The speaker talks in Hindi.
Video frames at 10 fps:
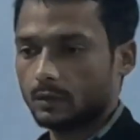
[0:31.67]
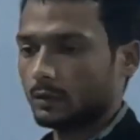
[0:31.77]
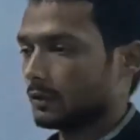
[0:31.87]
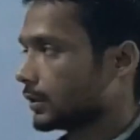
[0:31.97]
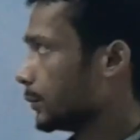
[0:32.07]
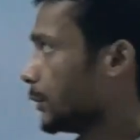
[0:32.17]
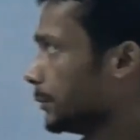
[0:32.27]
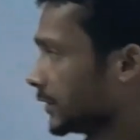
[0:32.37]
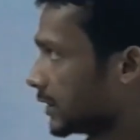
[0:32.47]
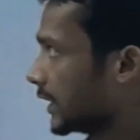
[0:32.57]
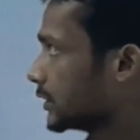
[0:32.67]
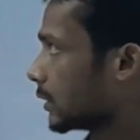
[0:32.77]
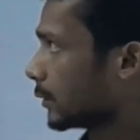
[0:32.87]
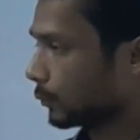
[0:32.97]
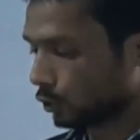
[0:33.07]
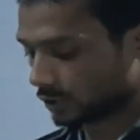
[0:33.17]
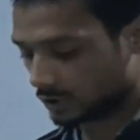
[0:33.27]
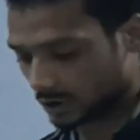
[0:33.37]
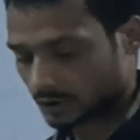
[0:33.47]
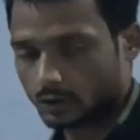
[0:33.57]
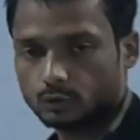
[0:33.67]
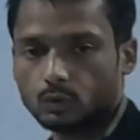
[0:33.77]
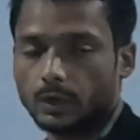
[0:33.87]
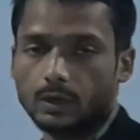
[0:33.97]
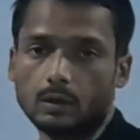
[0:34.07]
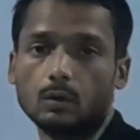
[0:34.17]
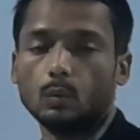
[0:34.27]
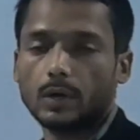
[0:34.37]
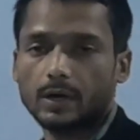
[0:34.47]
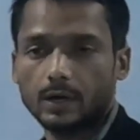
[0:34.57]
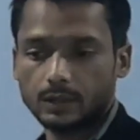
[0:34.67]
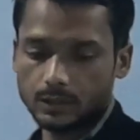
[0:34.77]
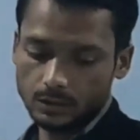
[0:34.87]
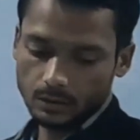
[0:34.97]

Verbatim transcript: इसके प्रीवियस लेक्चर में हम लोग डिस्कस कर चुके हैं वर्क एनर्जी